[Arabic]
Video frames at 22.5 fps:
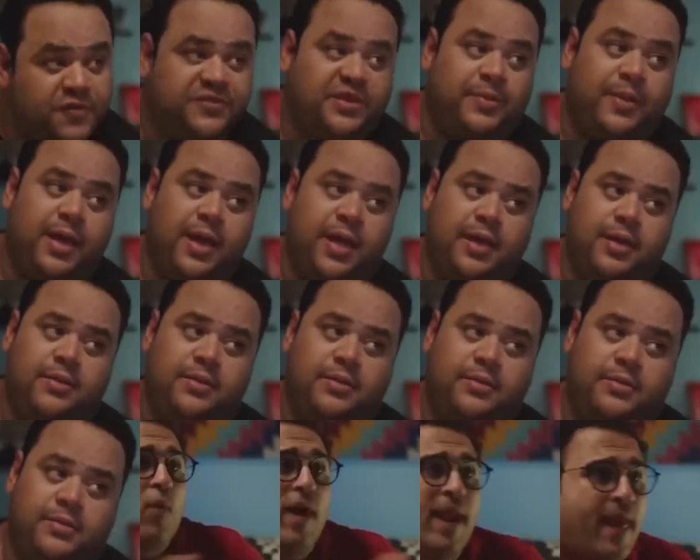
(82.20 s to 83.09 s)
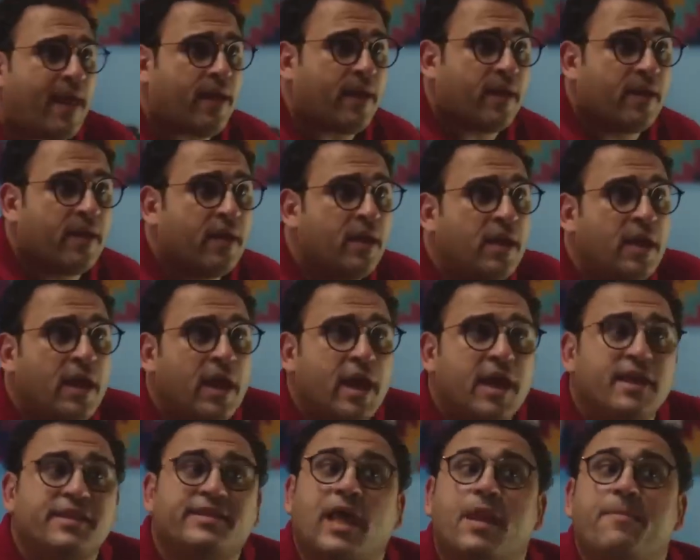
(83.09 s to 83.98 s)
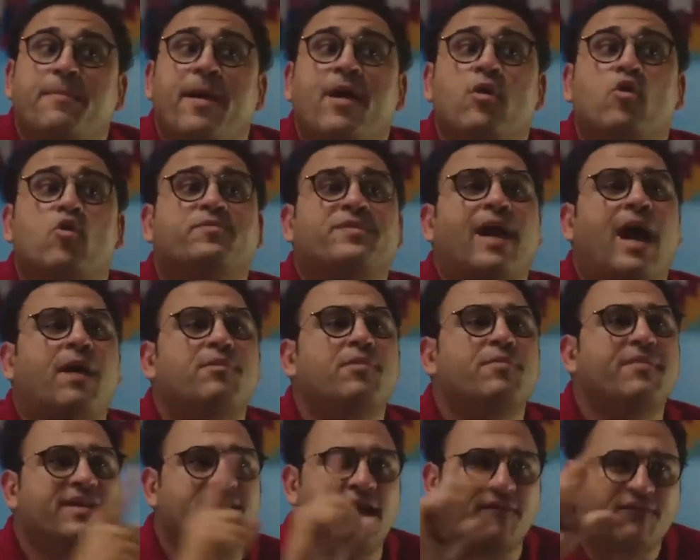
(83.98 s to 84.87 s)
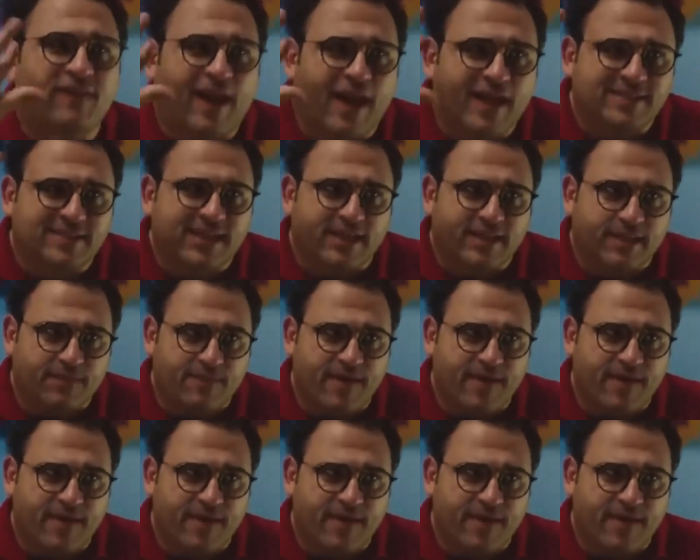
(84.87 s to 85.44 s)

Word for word: شفت بقى ولا أنت البانجو بتاع عم مجداف لحسك